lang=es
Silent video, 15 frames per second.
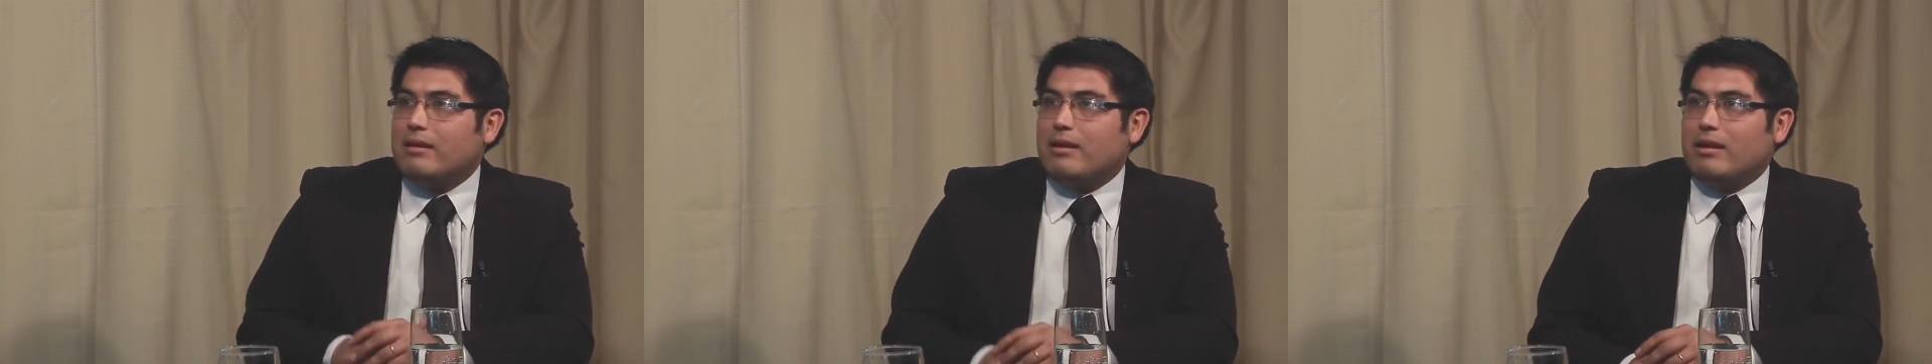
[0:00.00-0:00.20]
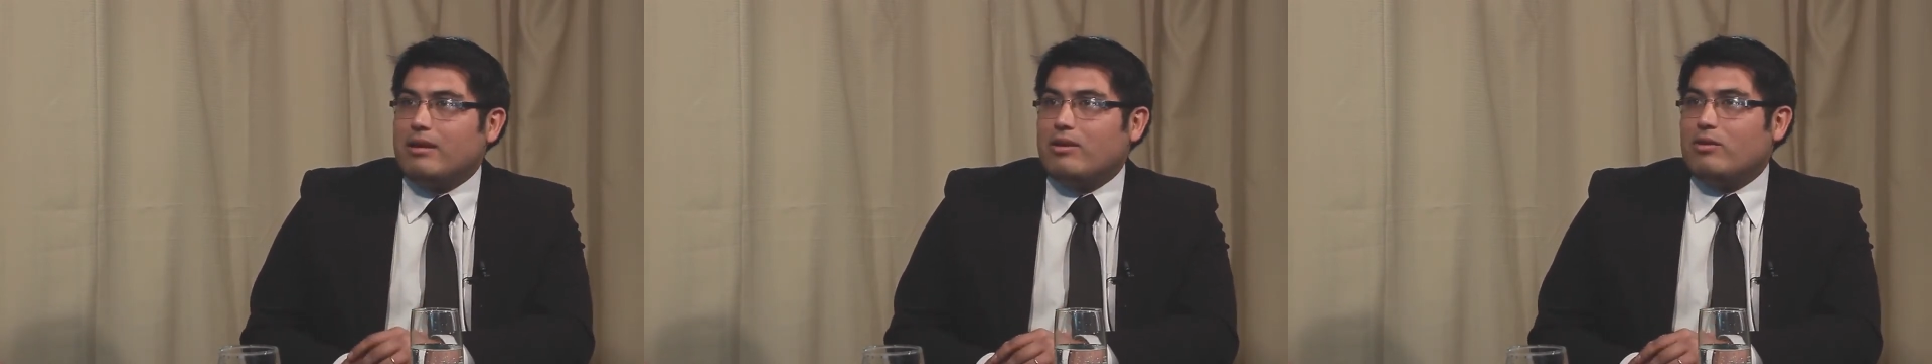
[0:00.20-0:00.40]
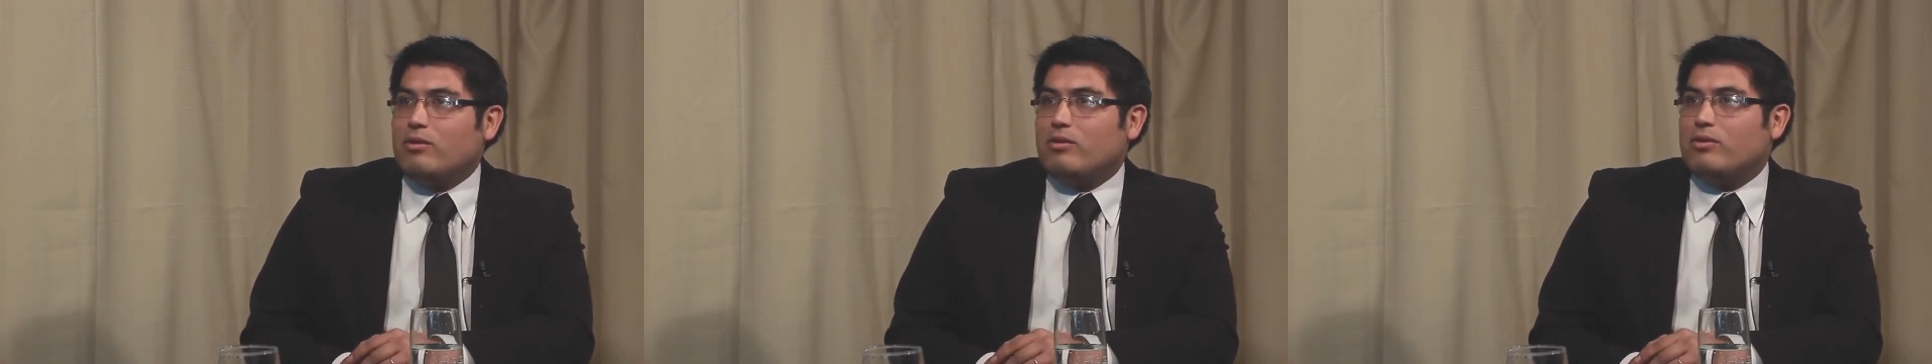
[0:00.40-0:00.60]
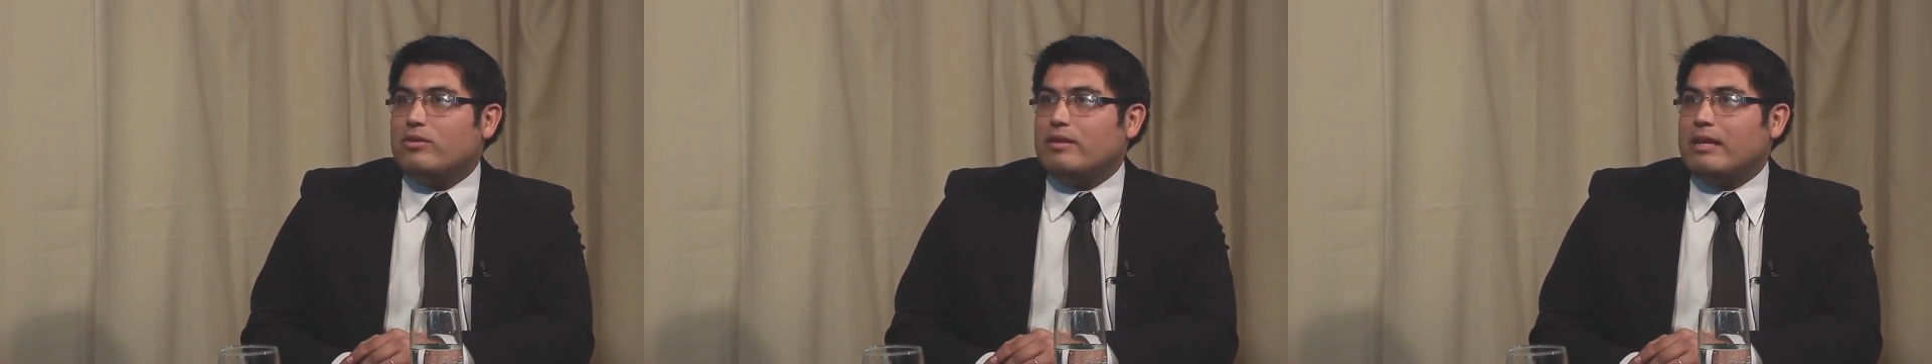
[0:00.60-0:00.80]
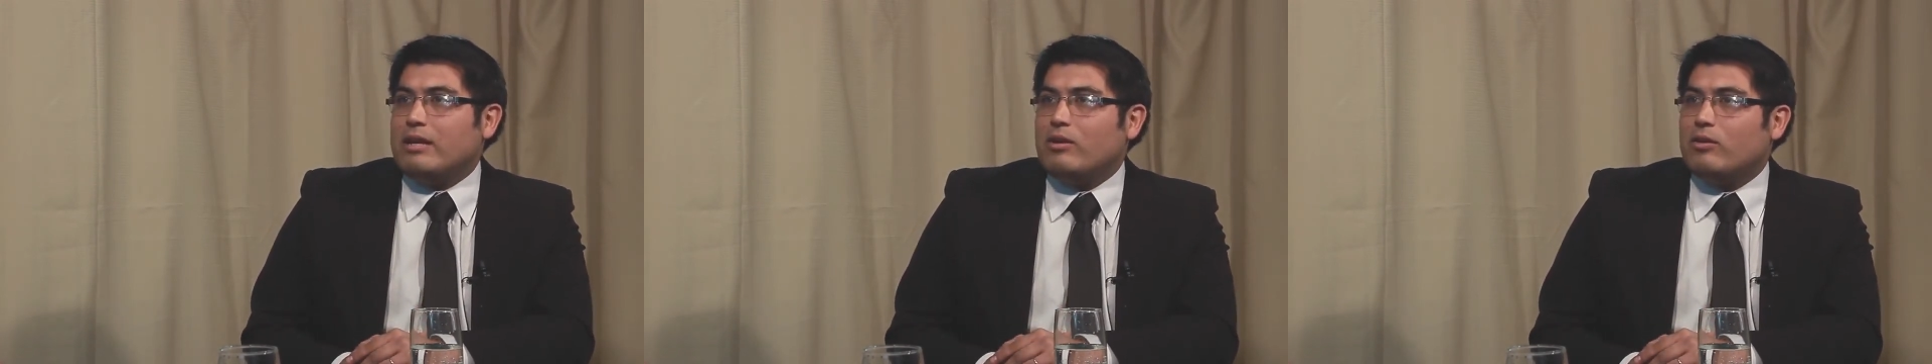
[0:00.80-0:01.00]
eh, yo
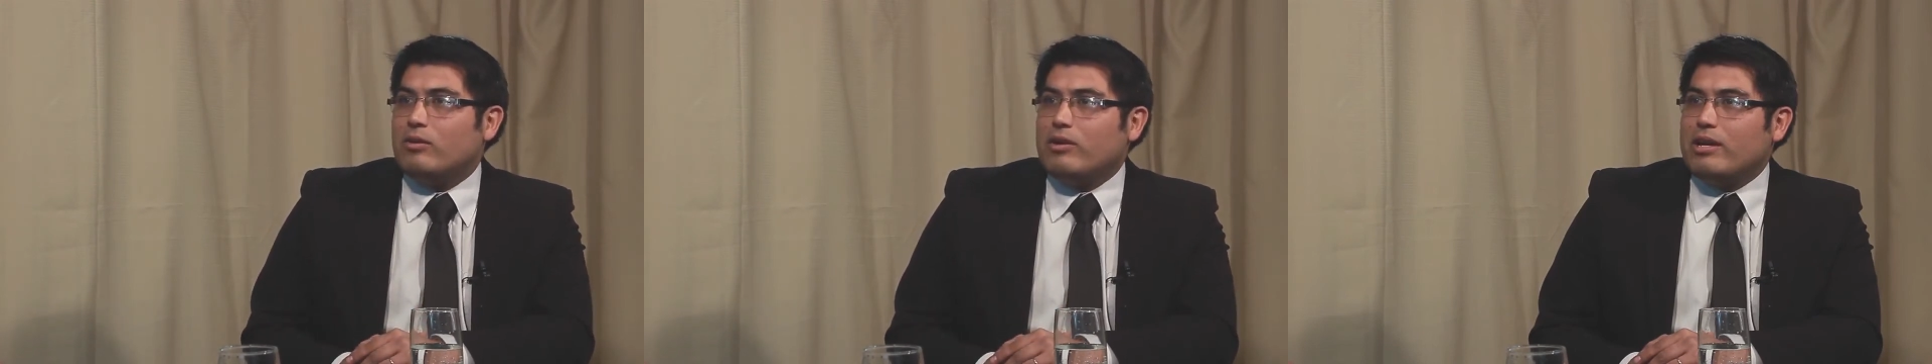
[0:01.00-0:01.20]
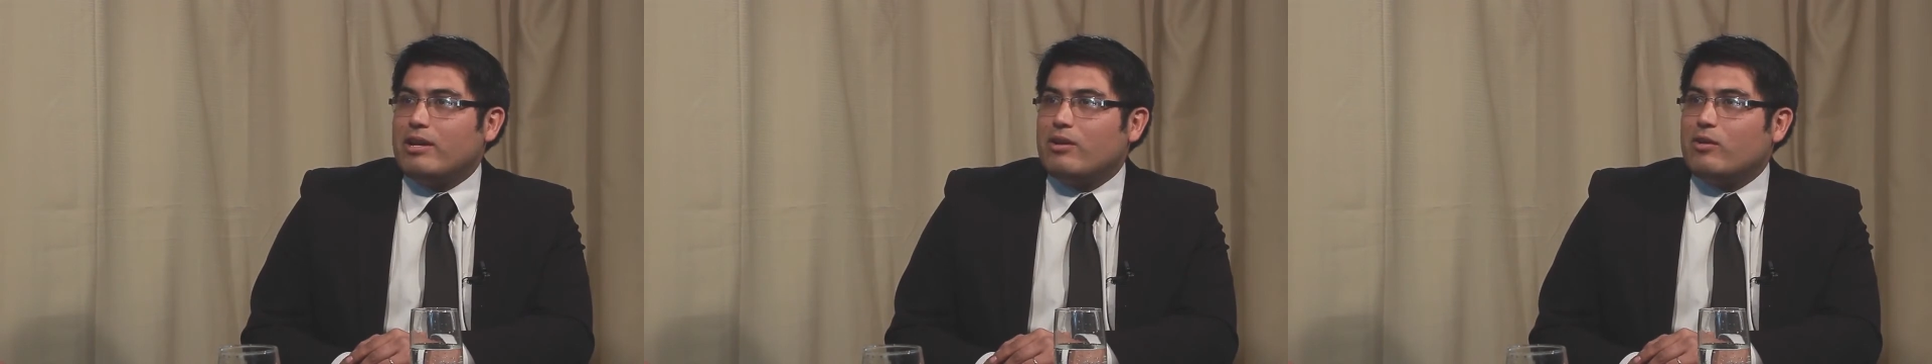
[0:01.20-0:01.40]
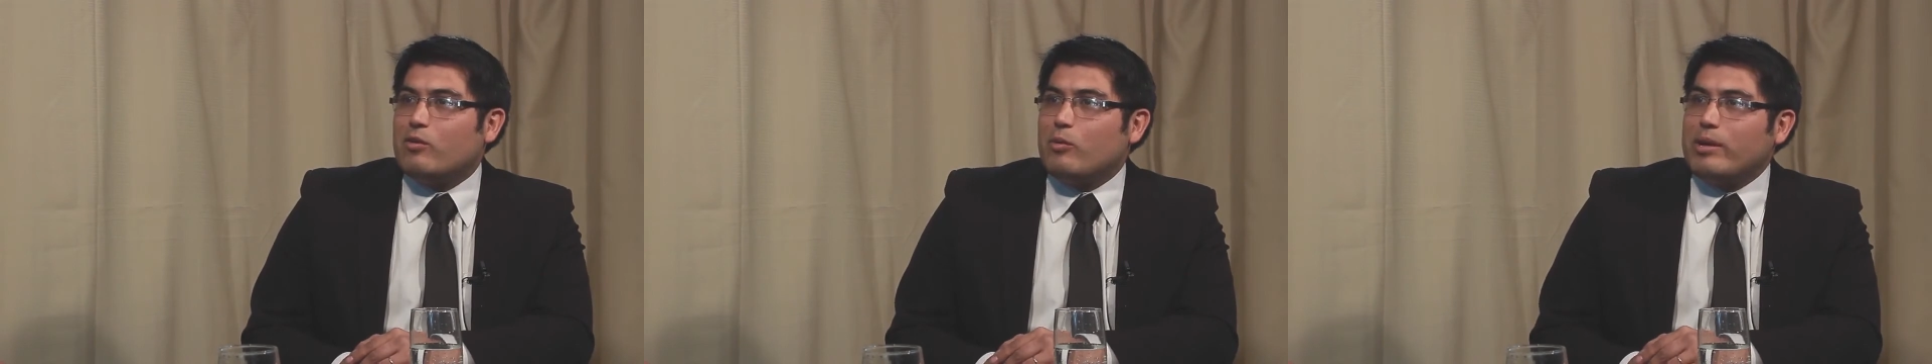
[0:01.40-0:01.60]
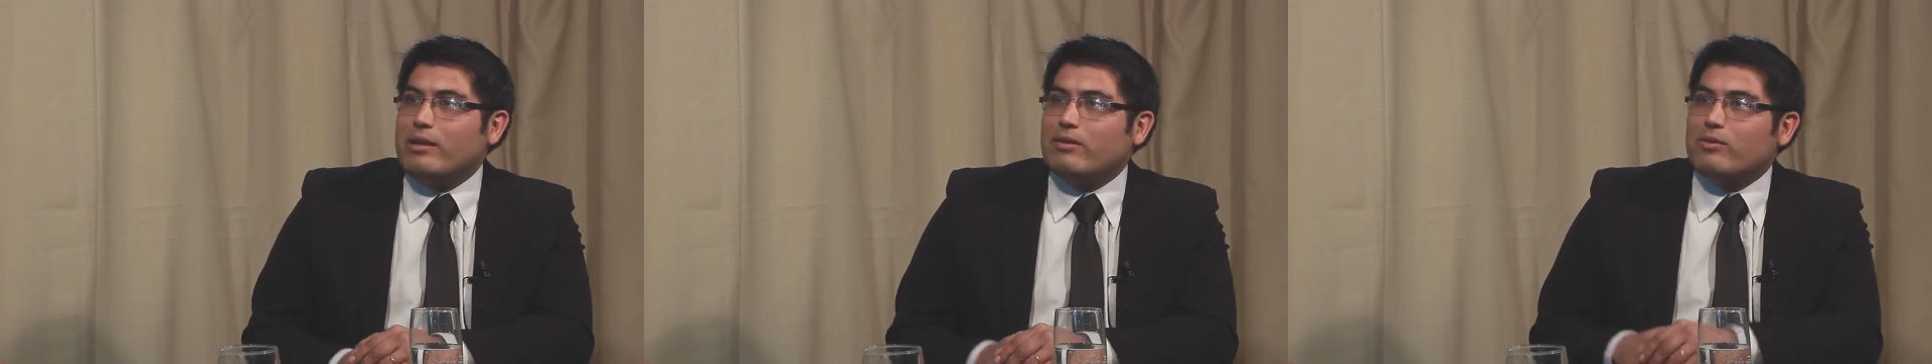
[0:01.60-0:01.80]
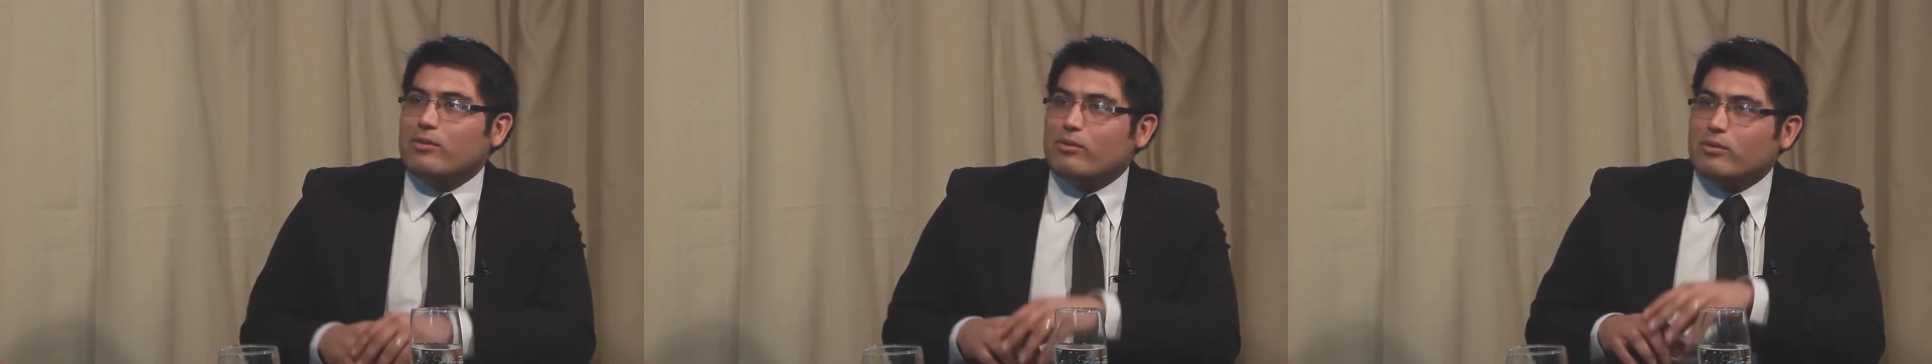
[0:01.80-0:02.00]
no tengo y no
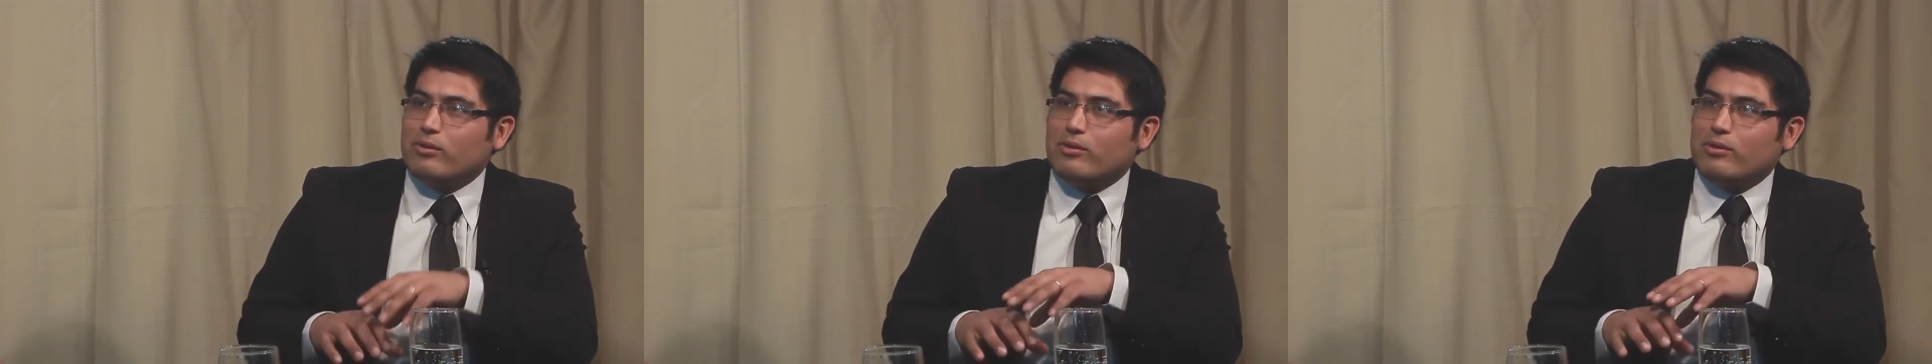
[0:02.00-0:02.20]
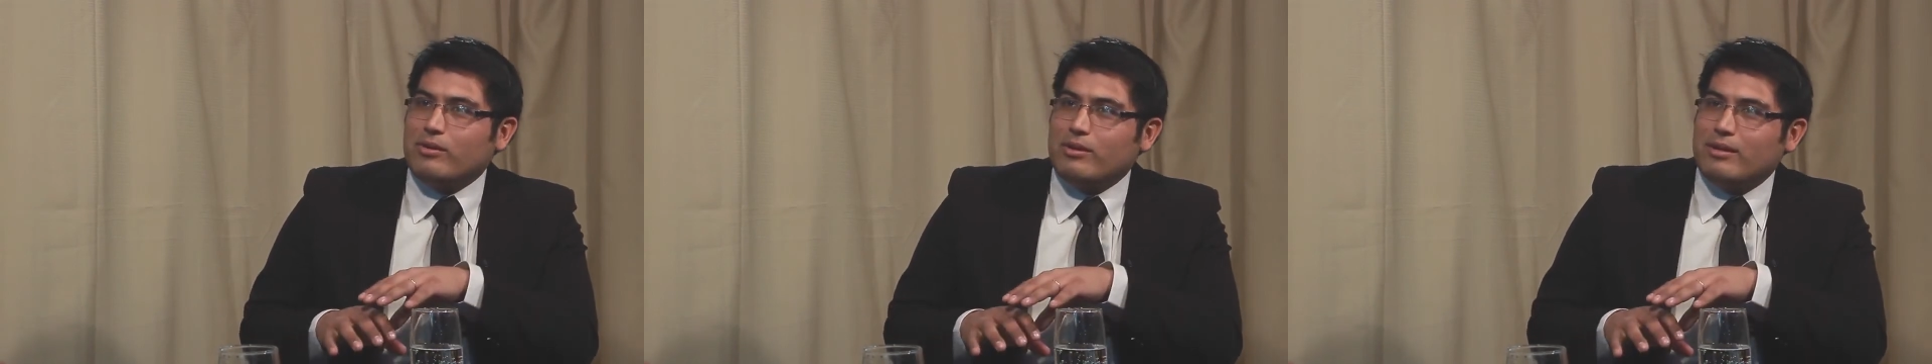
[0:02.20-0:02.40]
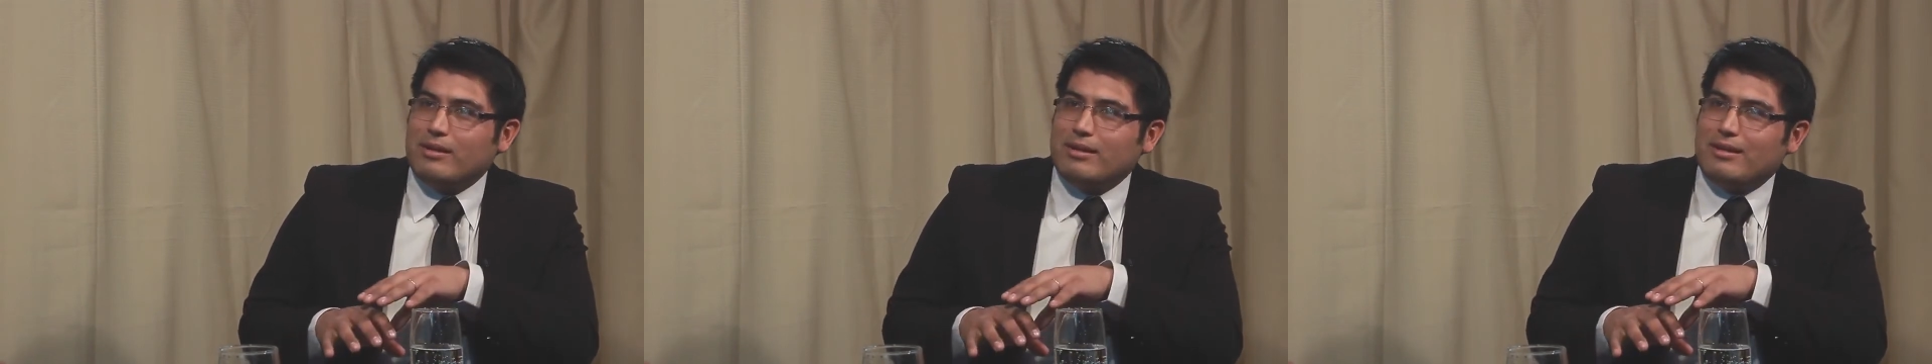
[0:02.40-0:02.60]
cuento con...